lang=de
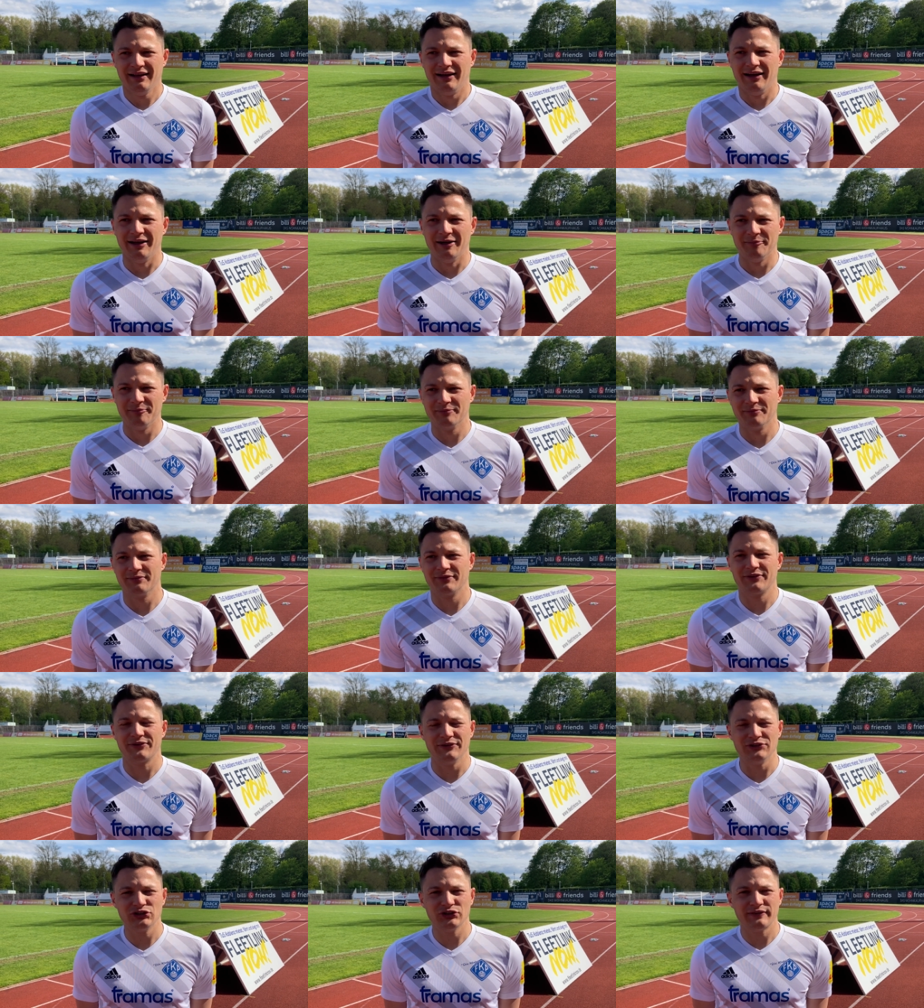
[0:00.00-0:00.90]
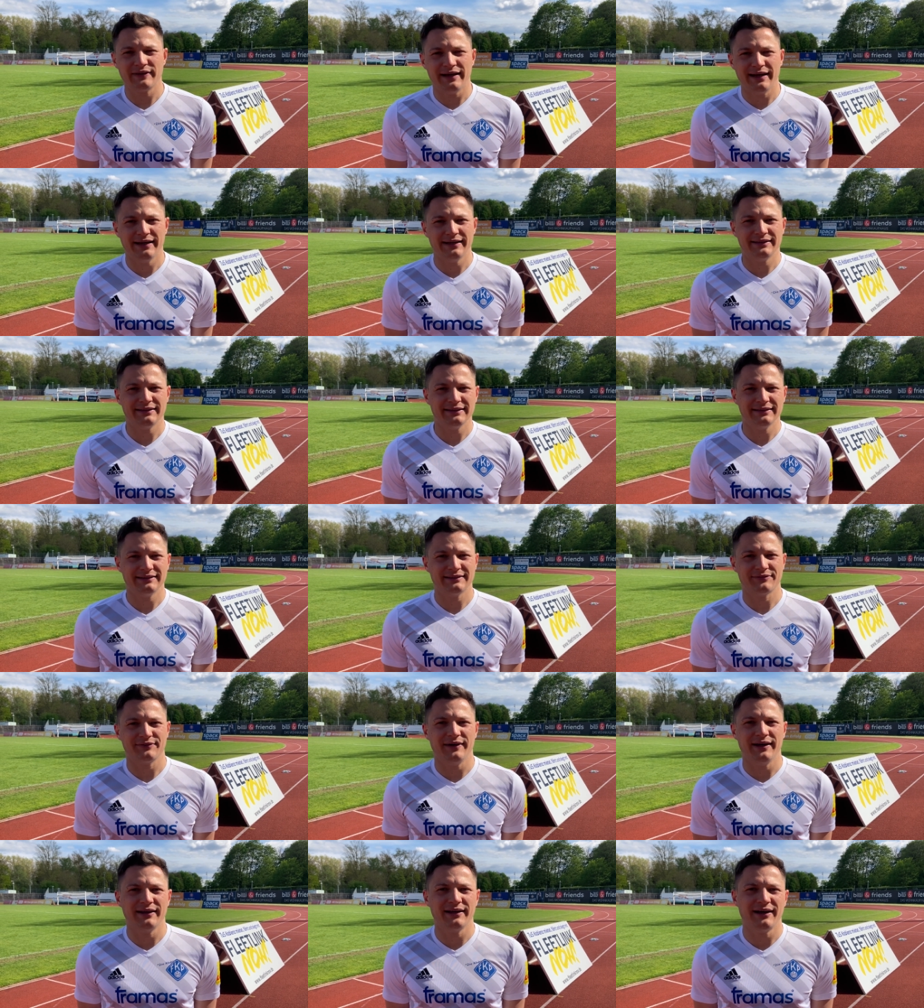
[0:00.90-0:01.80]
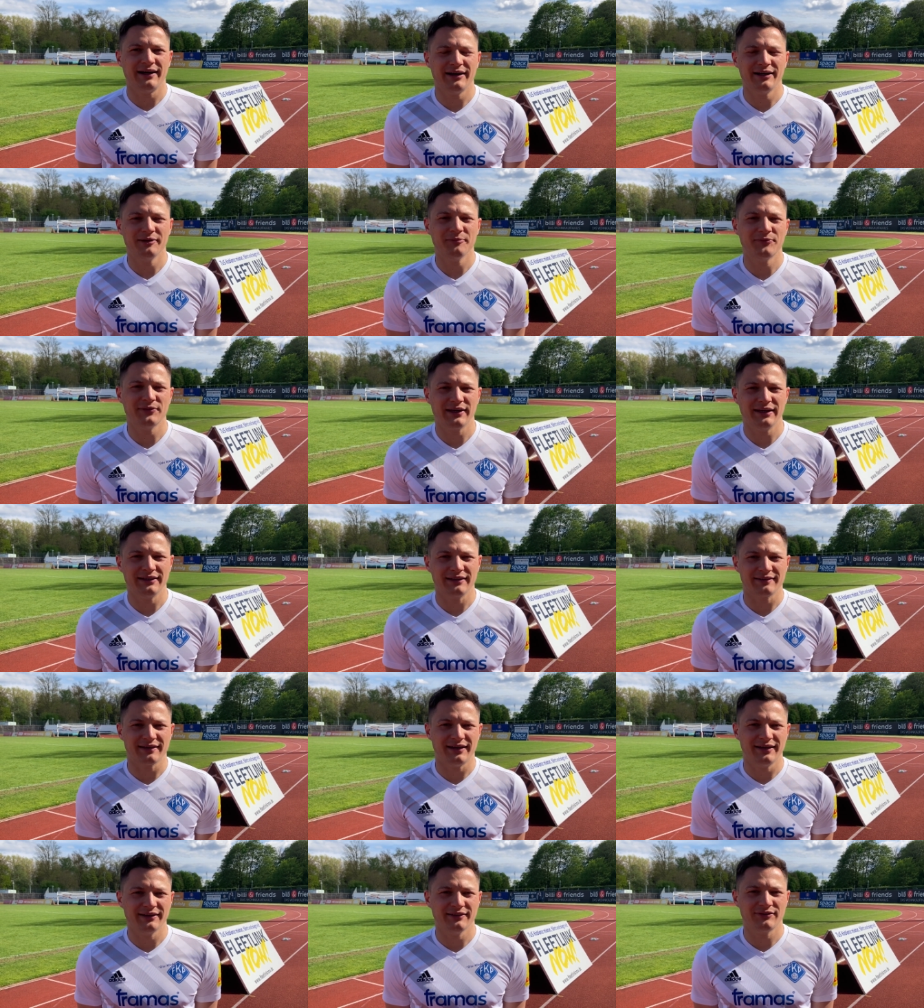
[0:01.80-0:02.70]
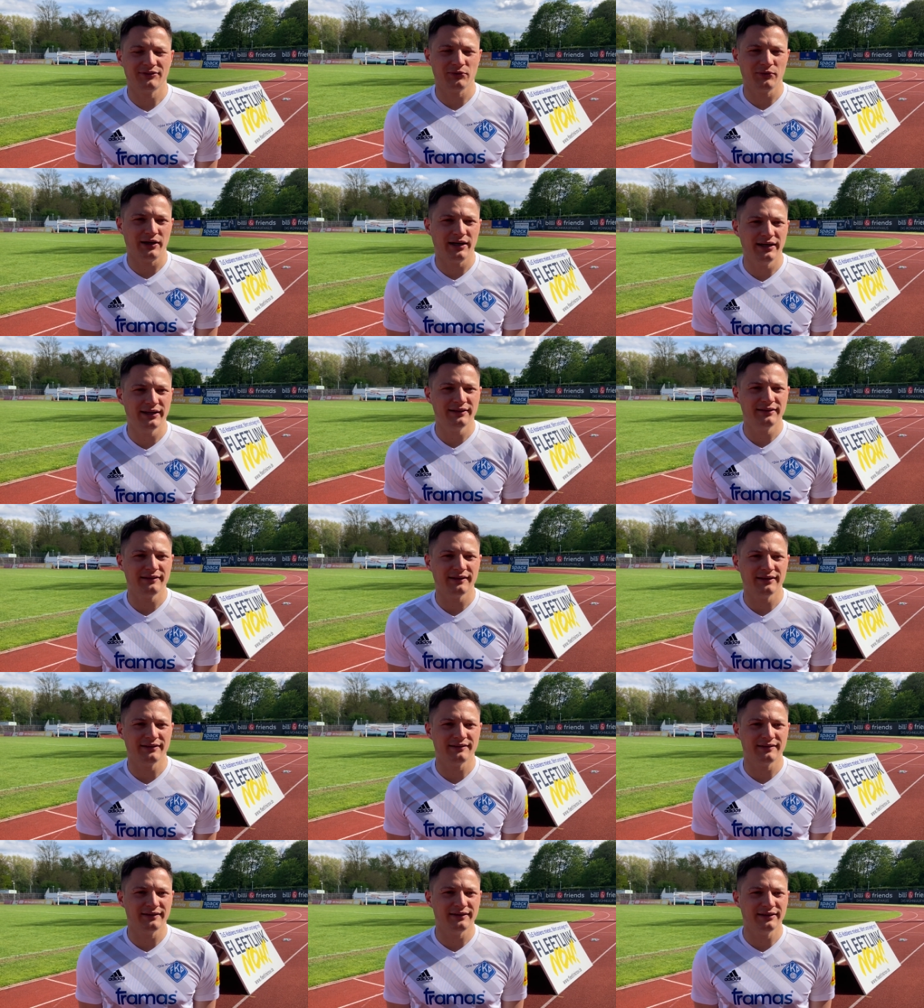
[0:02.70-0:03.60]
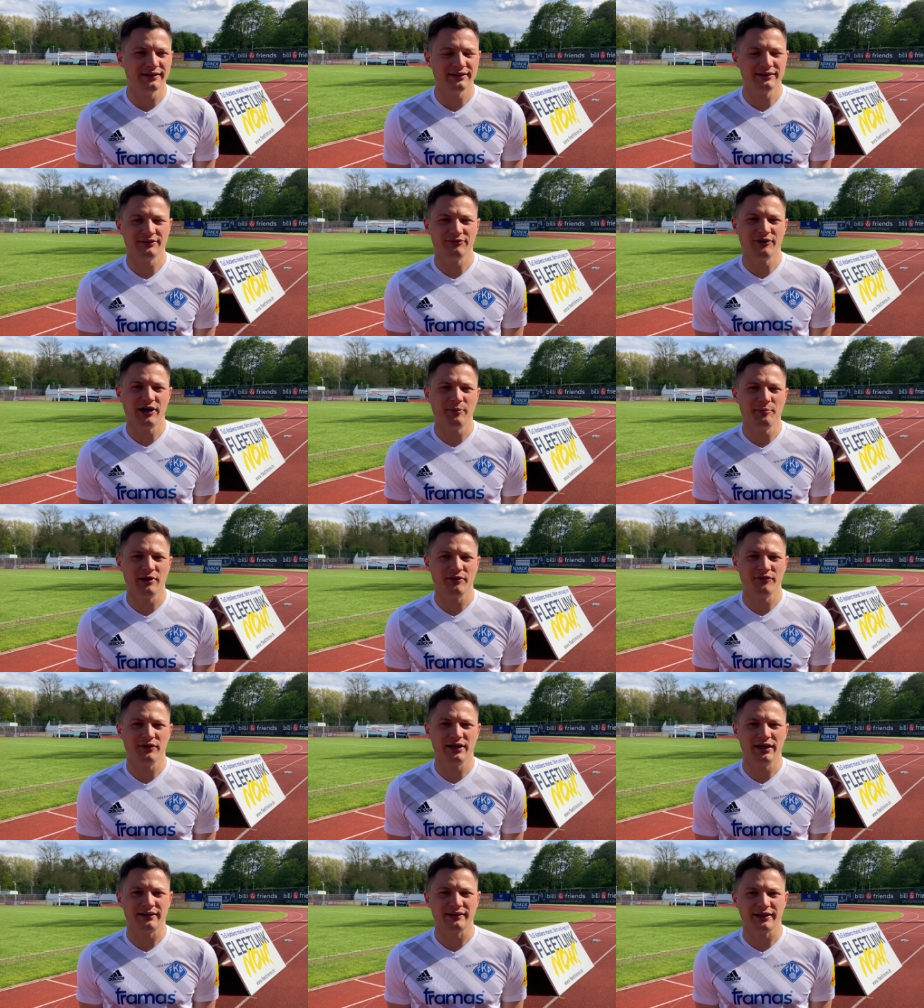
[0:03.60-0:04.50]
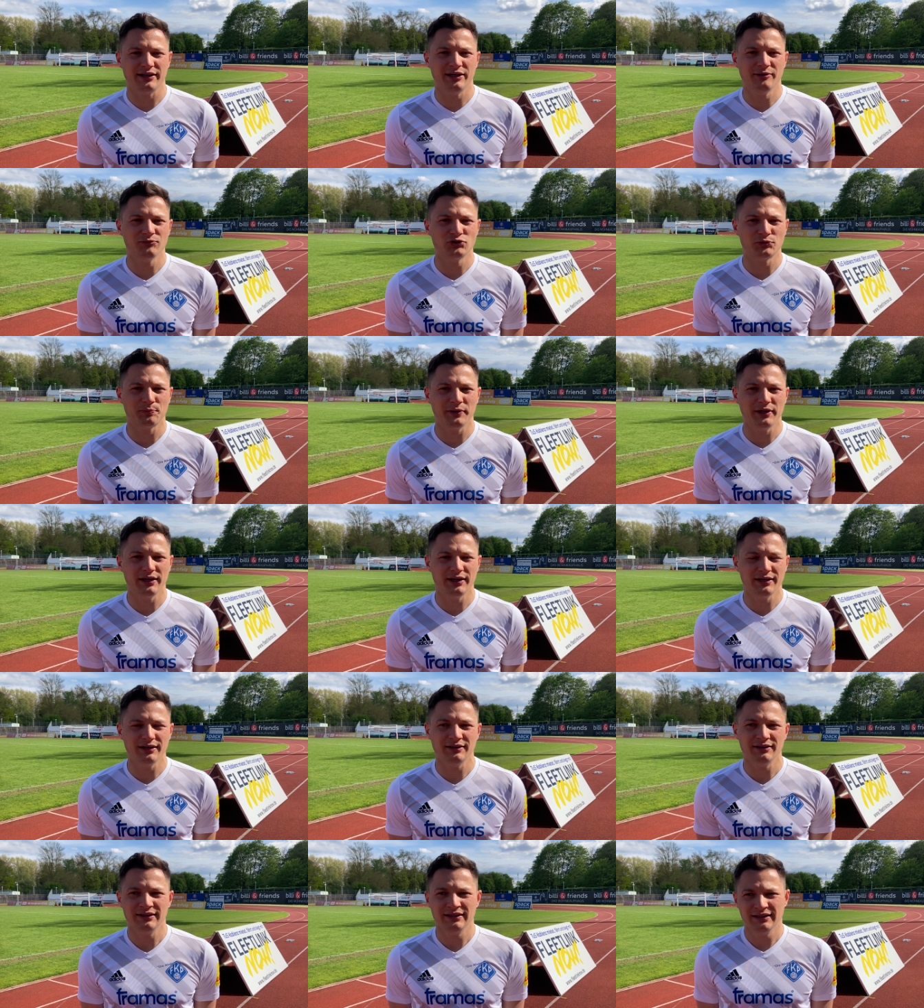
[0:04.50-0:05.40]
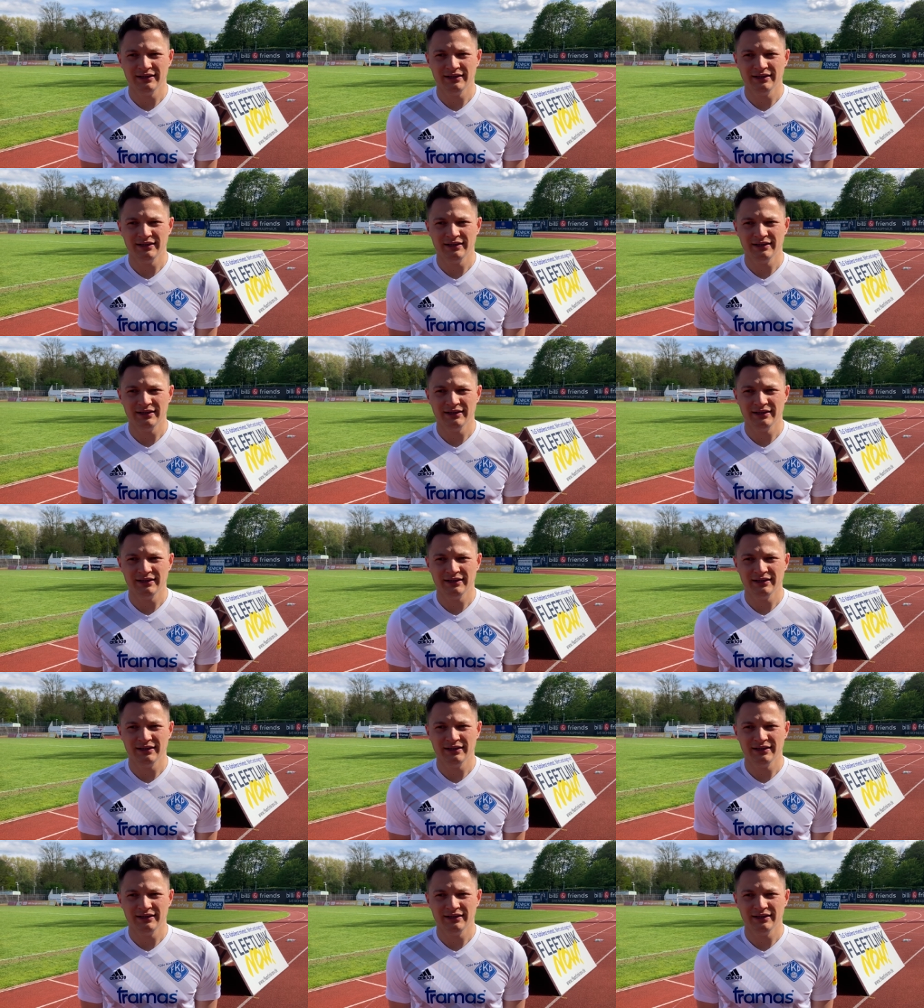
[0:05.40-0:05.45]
Ähm, zwischenzeitlich, zweite Halbzeit, das 1 zu 1 erzielt, war mal wieder drin im Spiel.